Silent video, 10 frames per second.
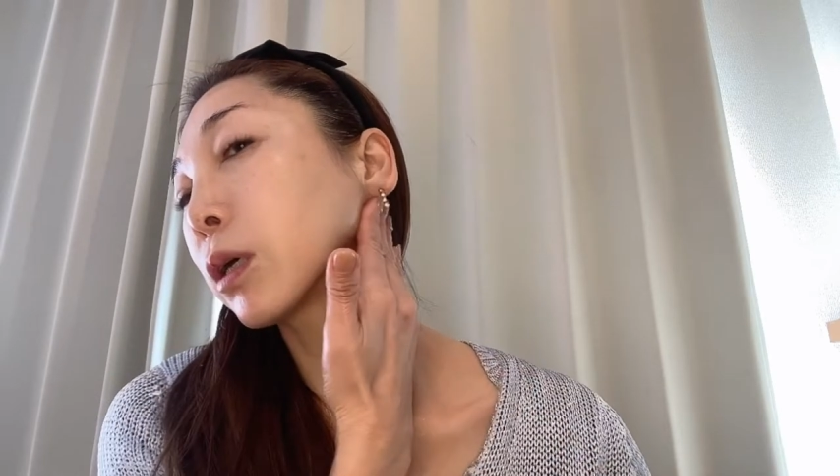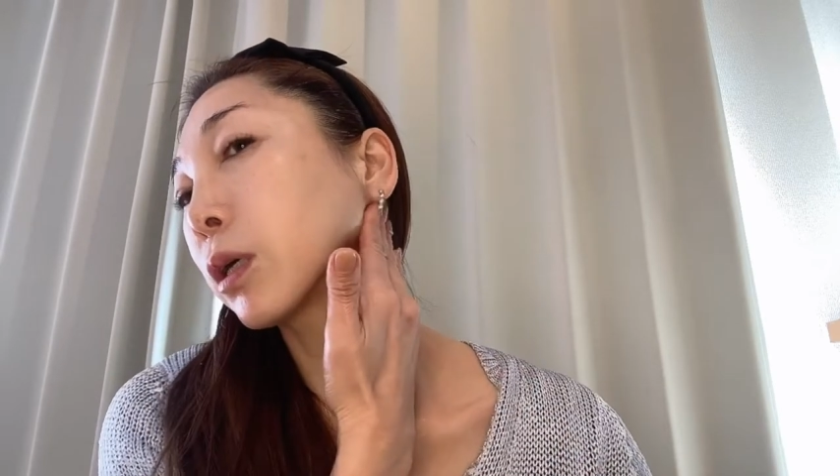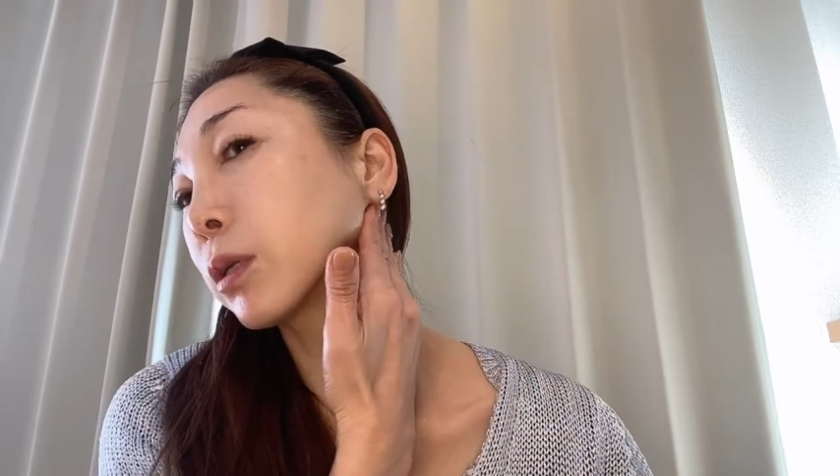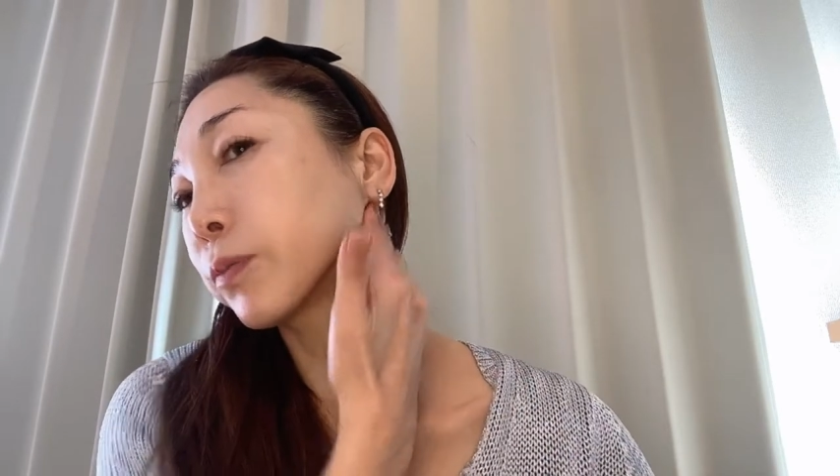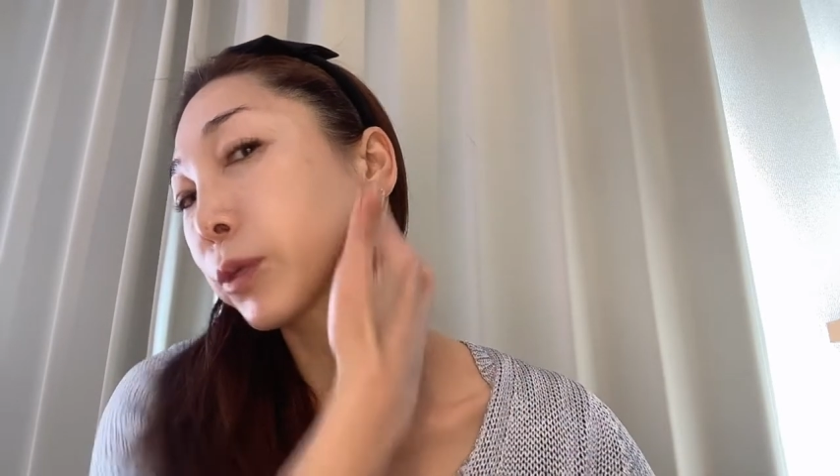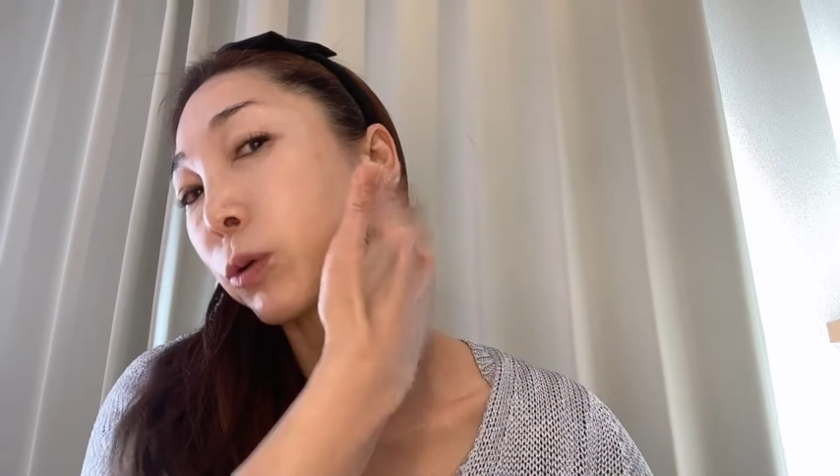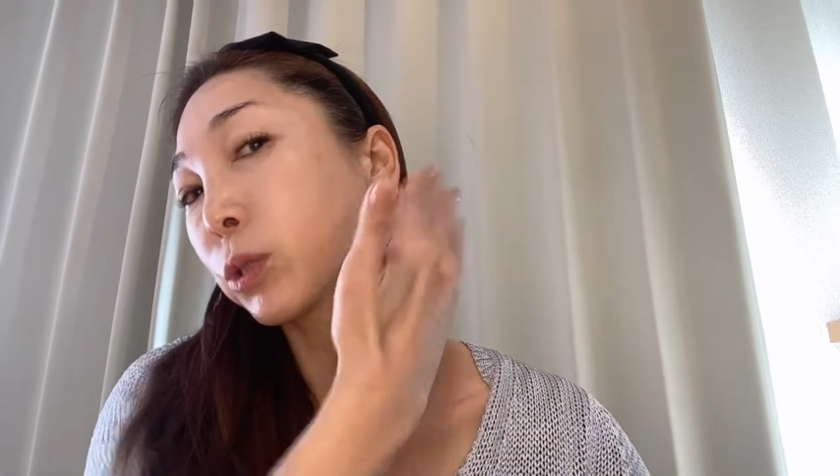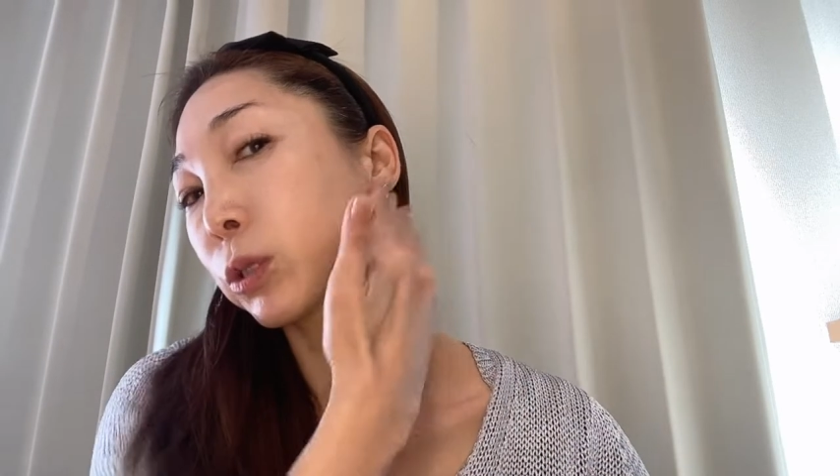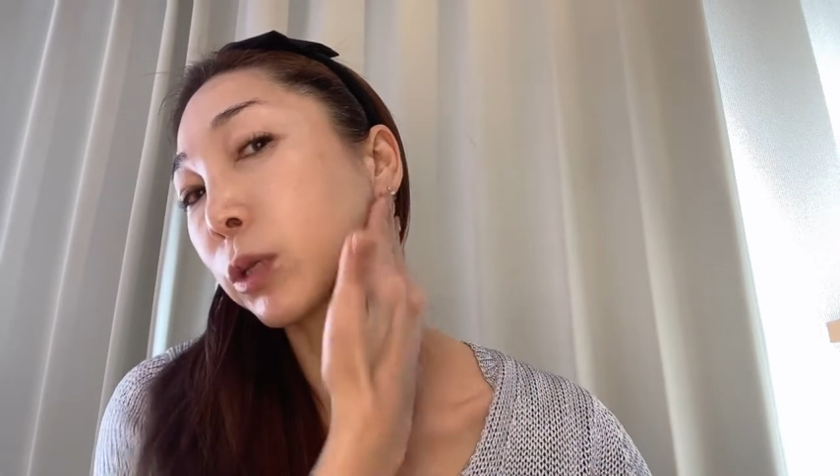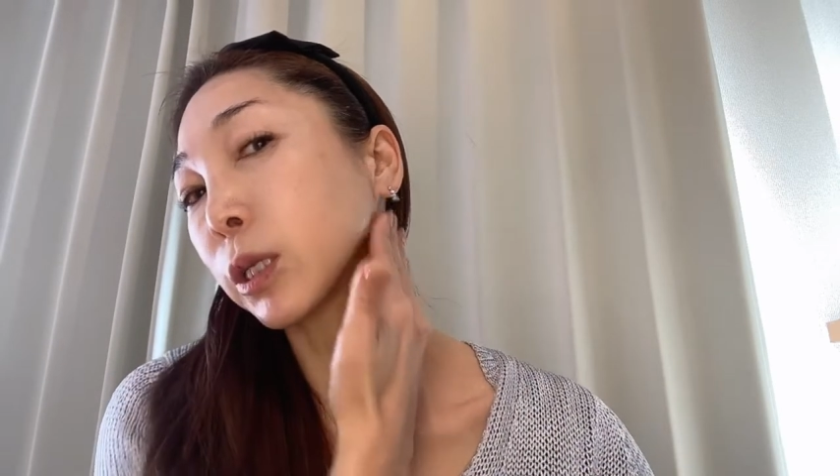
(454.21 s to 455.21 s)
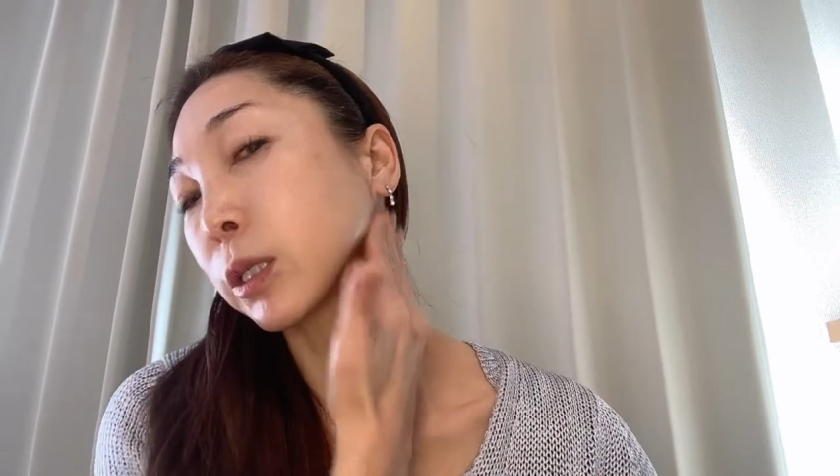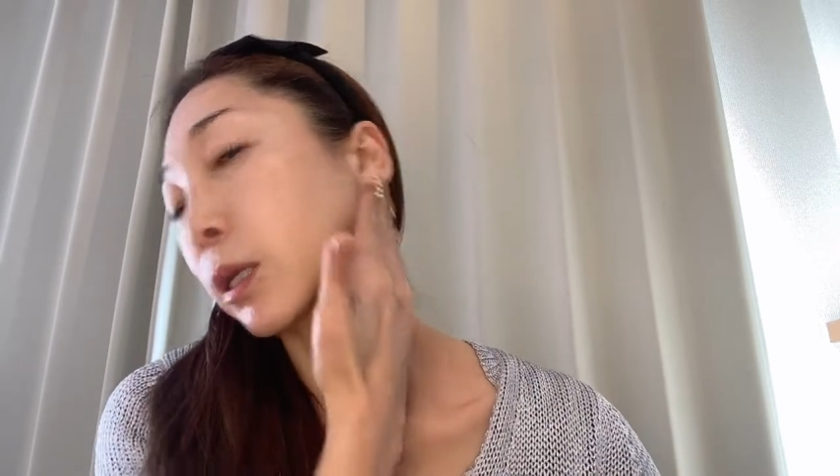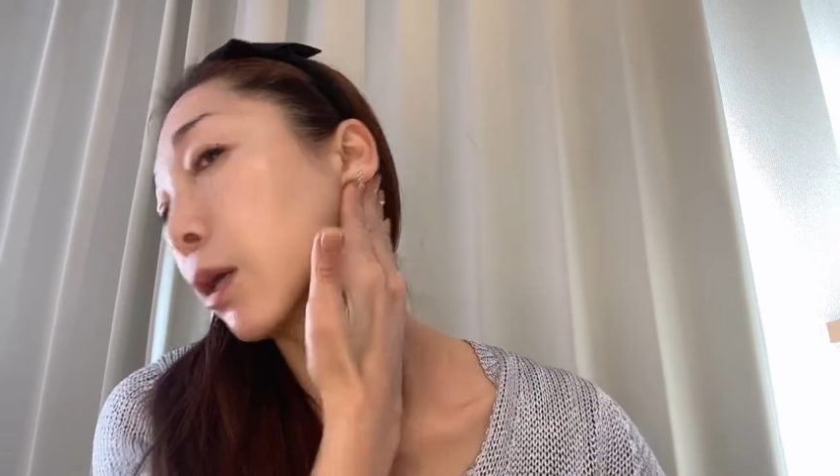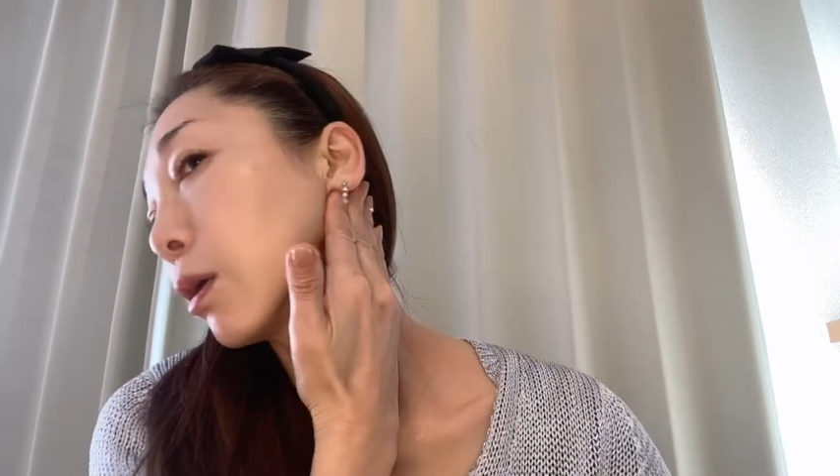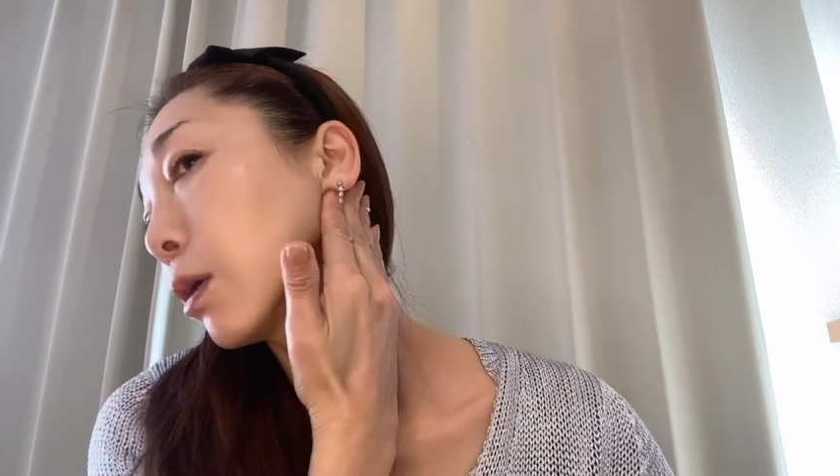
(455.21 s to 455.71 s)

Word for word: はいこっちの手ですね